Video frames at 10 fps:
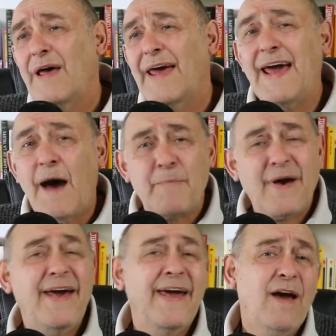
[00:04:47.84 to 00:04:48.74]
Et
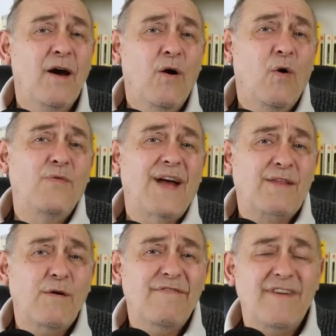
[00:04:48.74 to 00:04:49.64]
après, on
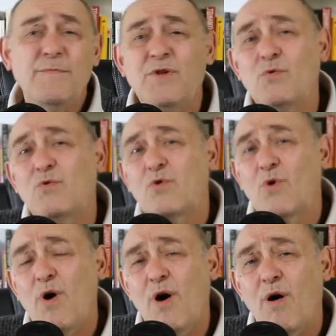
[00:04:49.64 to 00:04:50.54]
attend 20 minutes
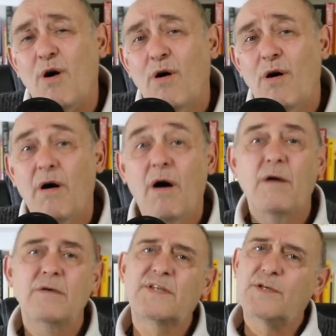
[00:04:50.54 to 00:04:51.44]
dehors,
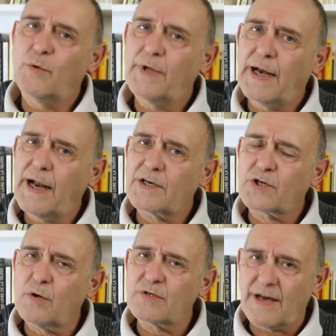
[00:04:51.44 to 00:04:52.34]
si on a de la
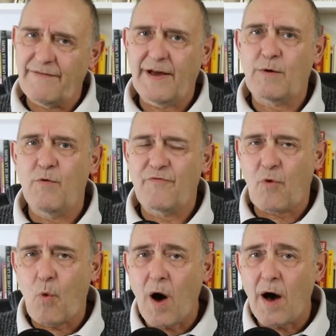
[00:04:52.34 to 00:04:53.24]
chance avec le
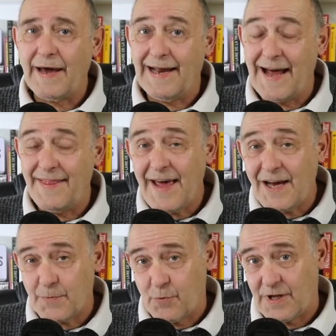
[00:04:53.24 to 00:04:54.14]
froid et la
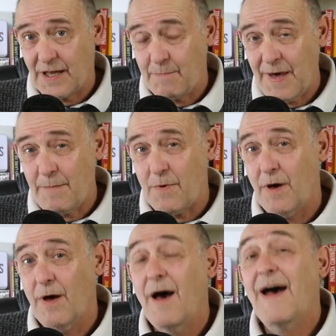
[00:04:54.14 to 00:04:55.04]
neige peut-être même.
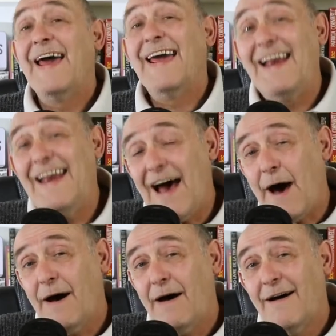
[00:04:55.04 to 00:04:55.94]
Et
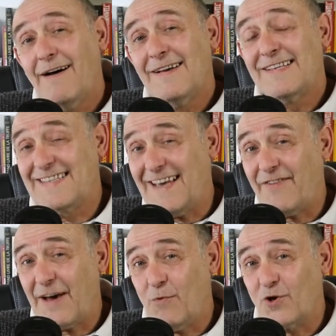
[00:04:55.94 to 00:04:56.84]
là, c'est
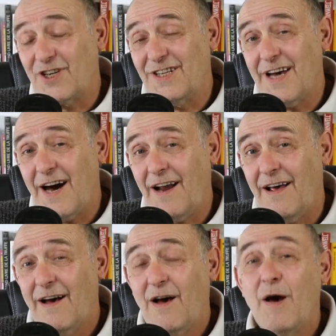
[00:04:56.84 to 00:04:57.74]
vraiment
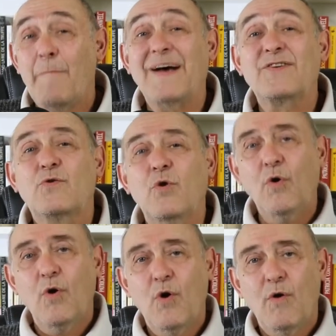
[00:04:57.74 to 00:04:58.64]
génial parce
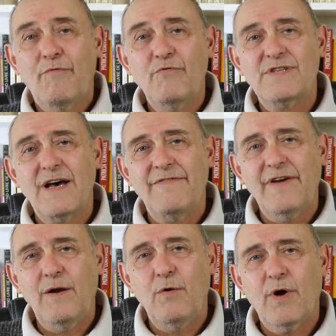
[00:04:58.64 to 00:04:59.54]
que vous
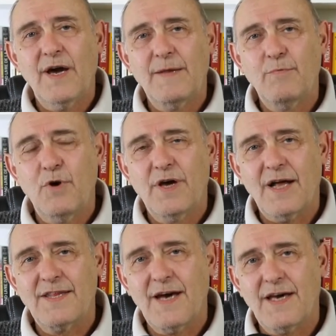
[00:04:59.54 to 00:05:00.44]
avez le rythme
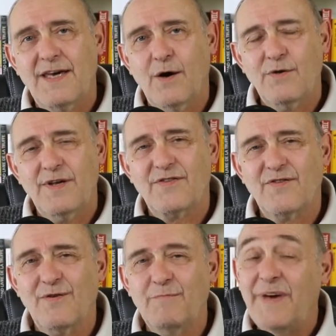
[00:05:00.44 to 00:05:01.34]
cardiaque qui
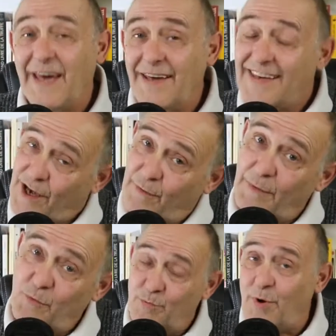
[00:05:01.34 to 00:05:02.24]
redescend. Mais il y a quand
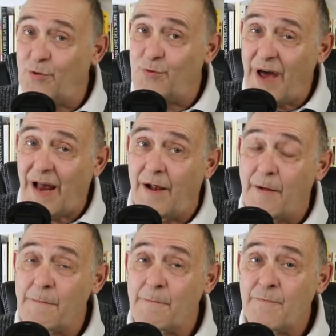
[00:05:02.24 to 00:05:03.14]
même bonne nouvelle.
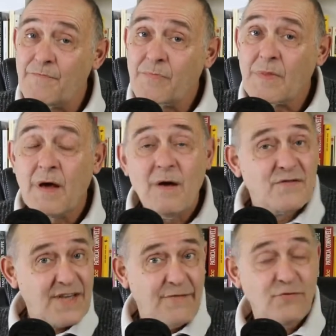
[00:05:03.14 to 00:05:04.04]

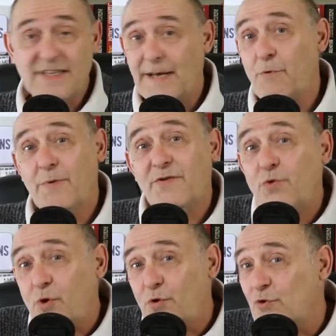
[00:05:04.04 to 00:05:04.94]
C'est que vous êtes à peu près
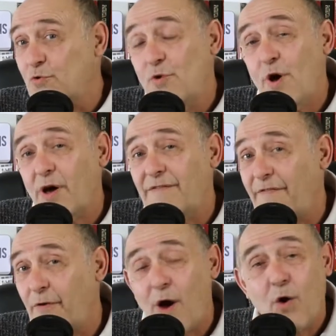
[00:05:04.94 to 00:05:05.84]
sûr que dans une heure, il va
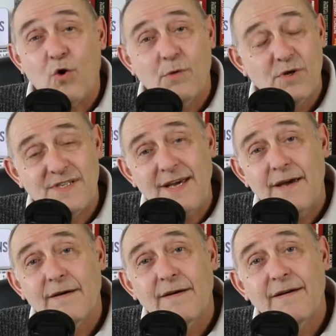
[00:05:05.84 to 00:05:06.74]
falloir
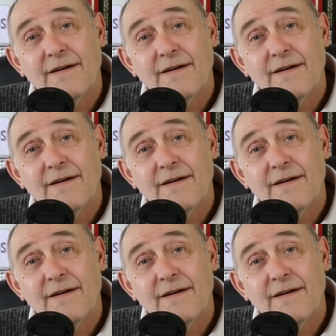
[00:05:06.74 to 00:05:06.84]
recommencer.